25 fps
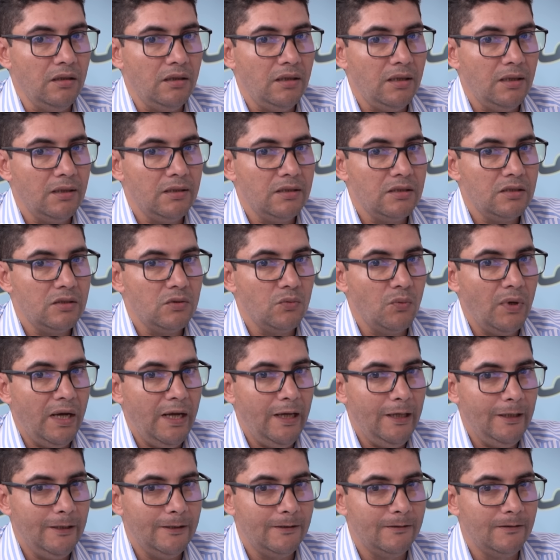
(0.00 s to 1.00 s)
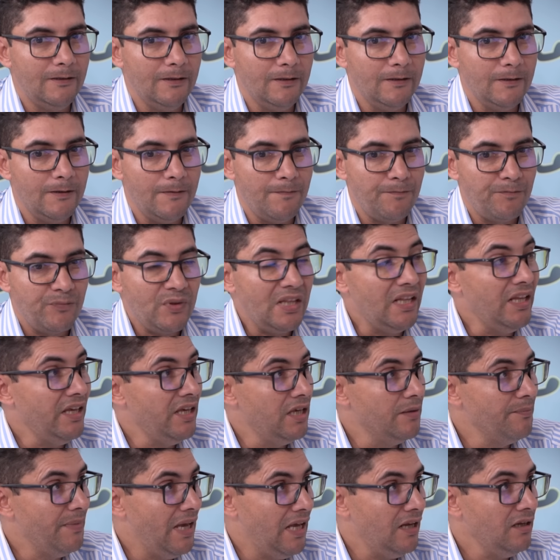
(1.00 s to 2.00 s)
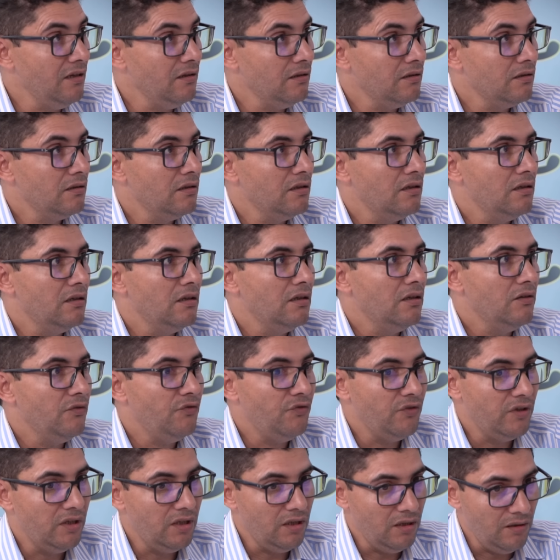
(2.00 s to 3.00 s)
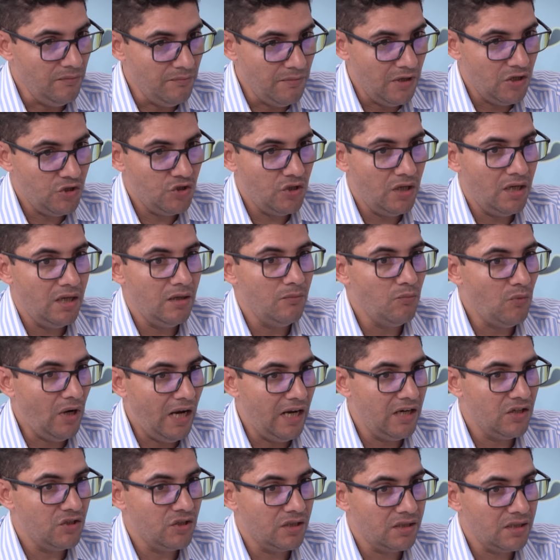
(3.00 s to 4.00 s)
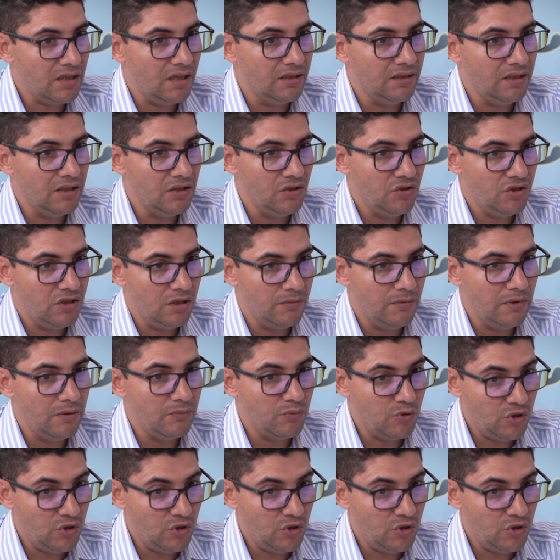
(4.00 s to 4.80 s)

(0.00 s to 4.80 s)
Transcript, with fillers: كانت واحد اهمال في مجال معالجه قضايا الشباب